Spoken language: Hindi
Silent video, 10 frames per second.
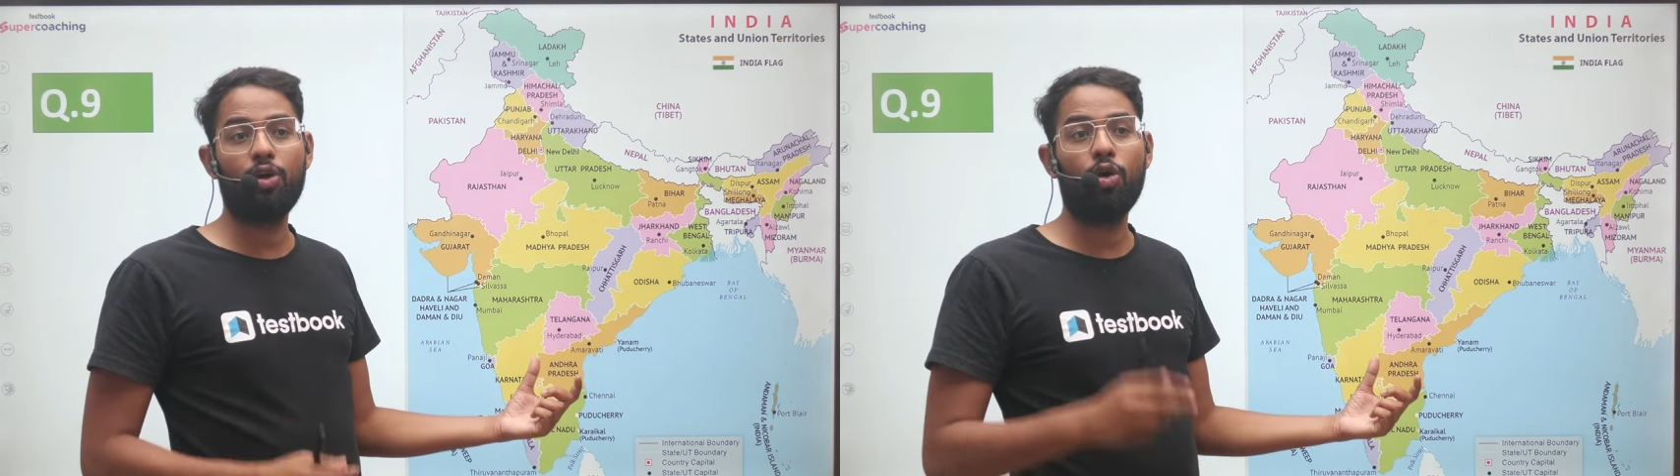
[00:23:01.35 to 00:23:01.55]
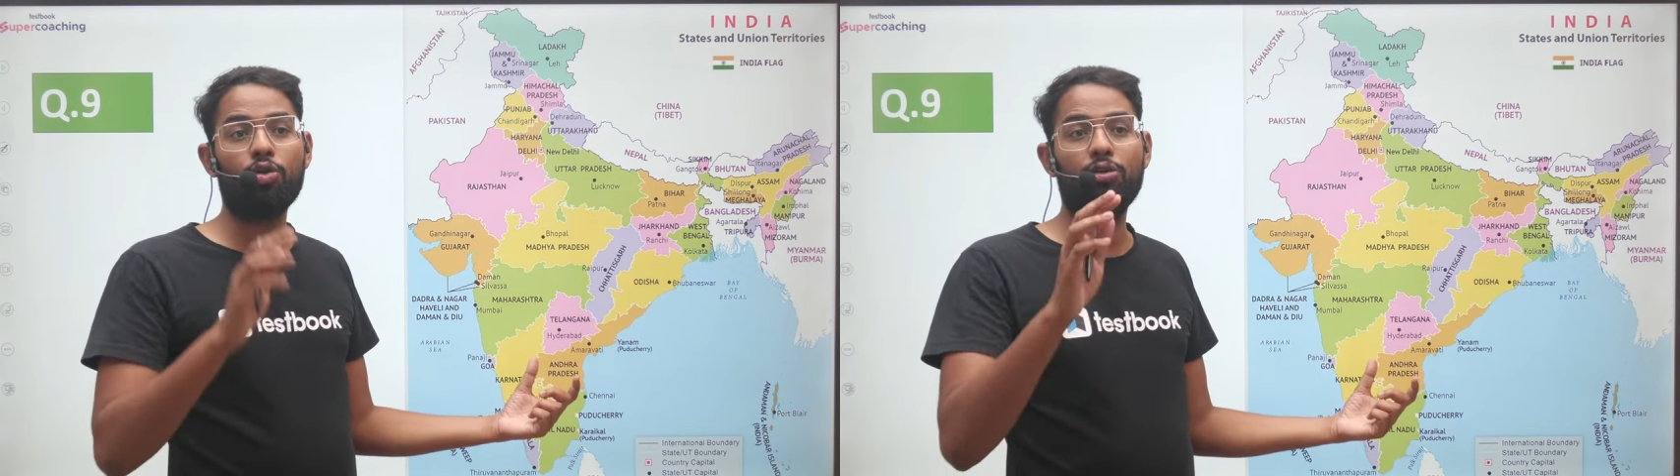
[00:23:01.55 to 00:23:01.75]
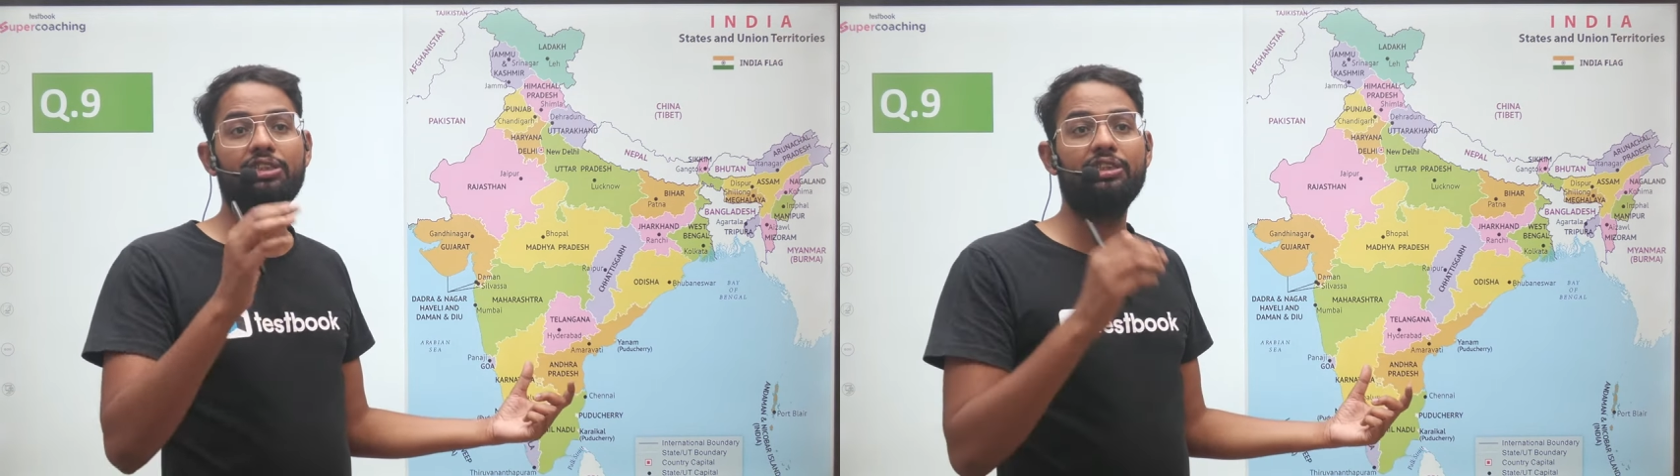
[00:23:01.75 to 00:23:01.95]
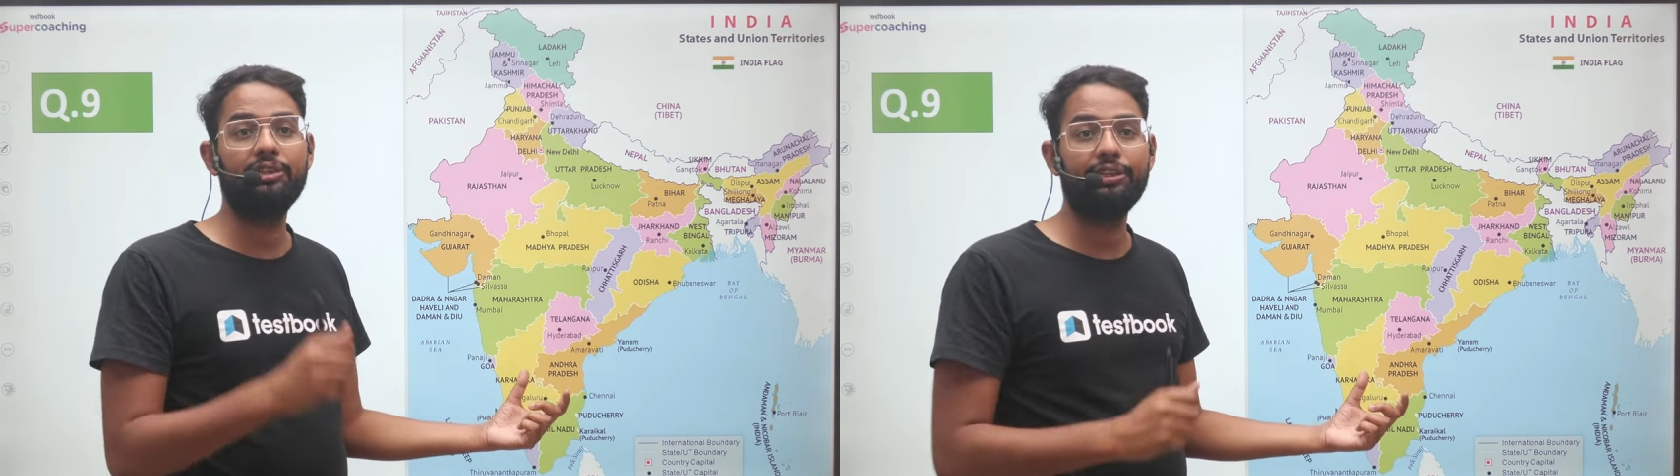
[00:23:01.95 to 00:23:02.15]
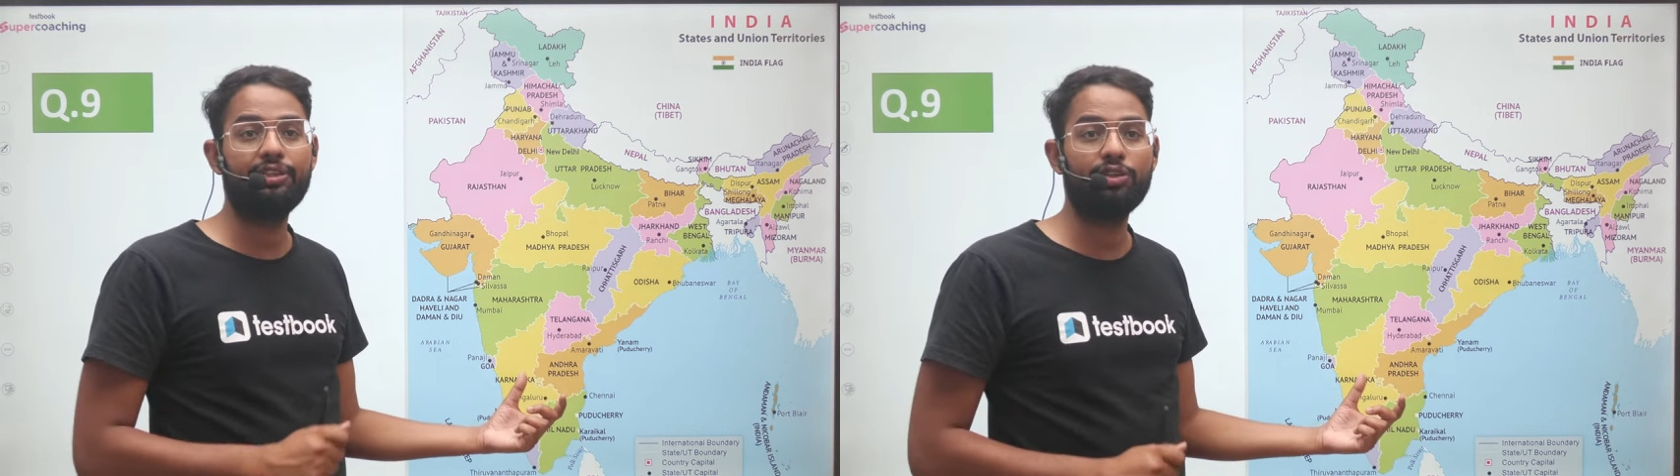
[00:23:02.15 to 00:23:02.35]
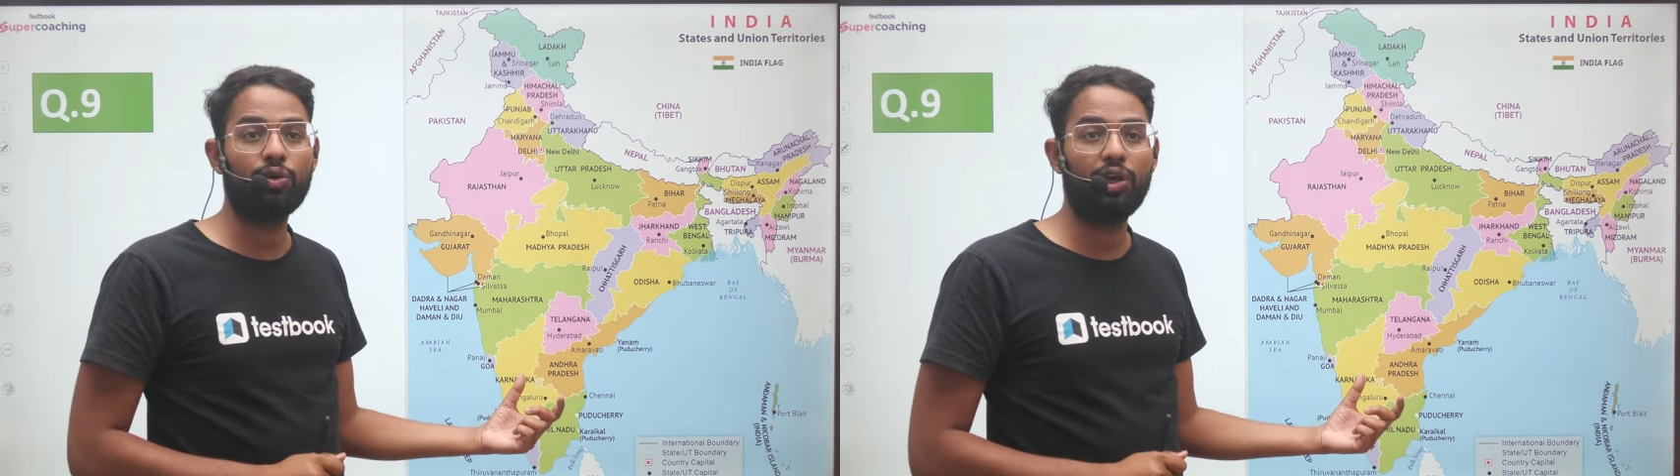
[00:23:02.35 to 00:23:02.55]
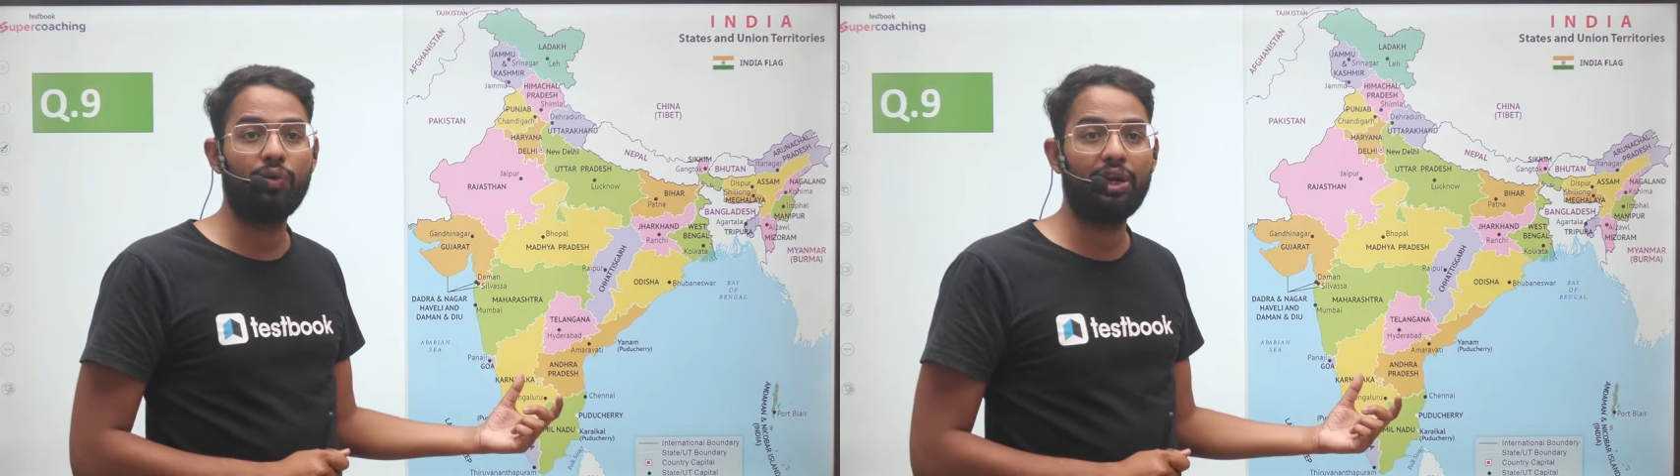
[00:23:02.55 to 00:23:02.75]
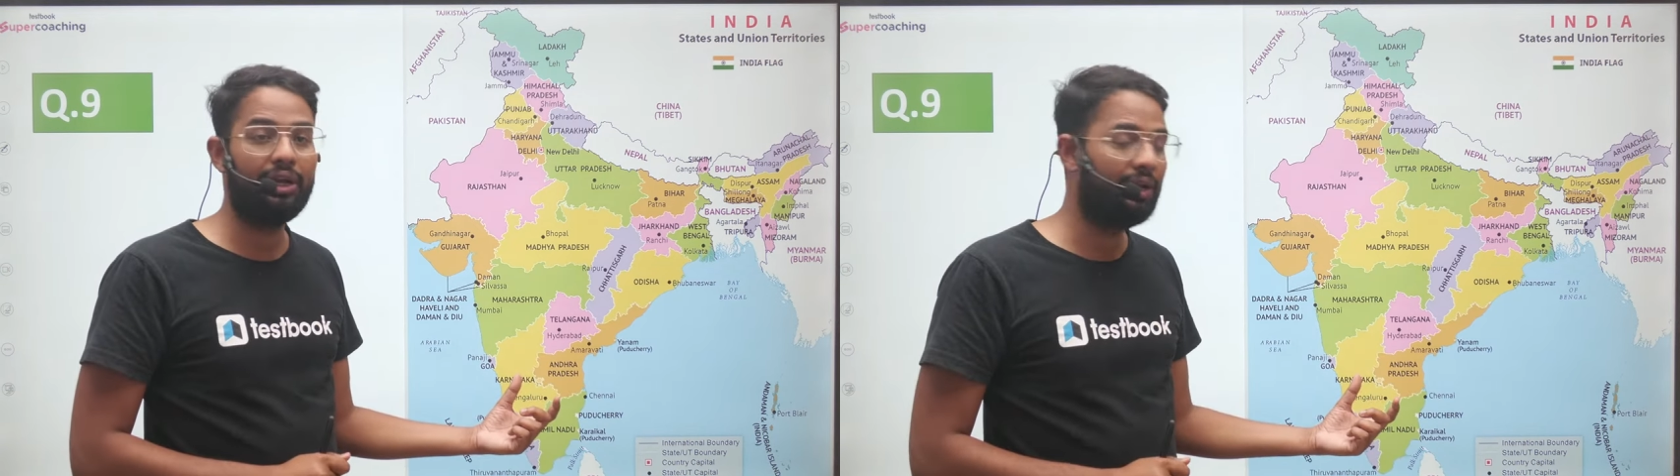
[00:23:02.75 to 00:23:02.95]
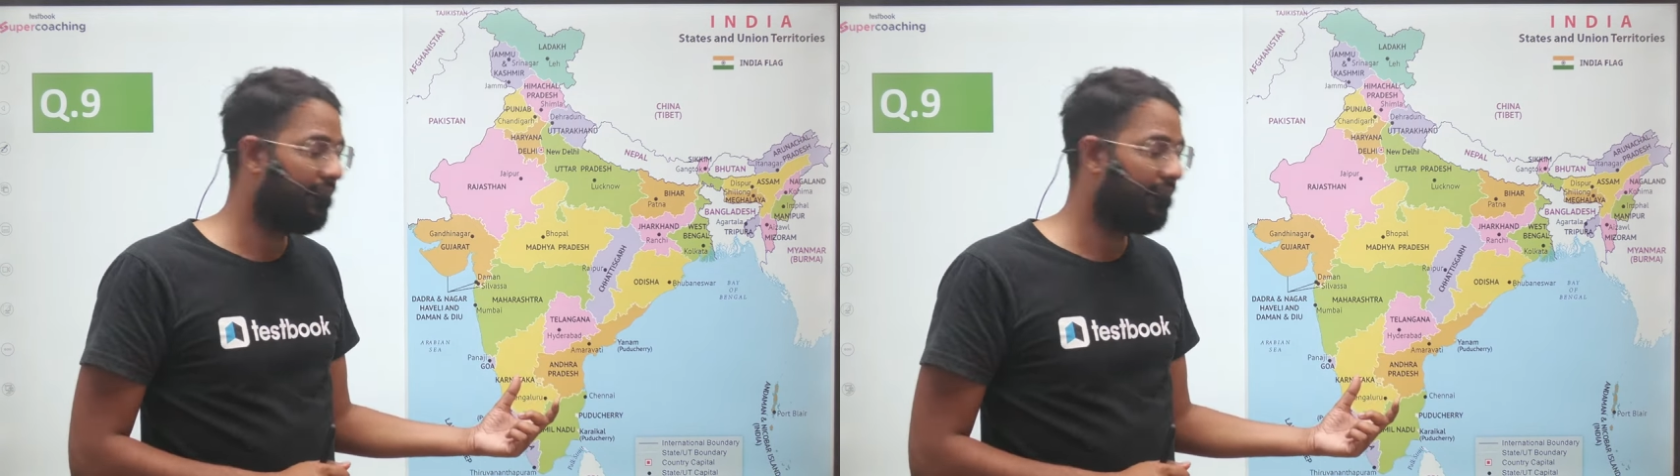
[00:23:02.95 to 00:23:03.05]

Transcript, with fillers: कौन कौन सी सिटी से जुड़े हुए हैं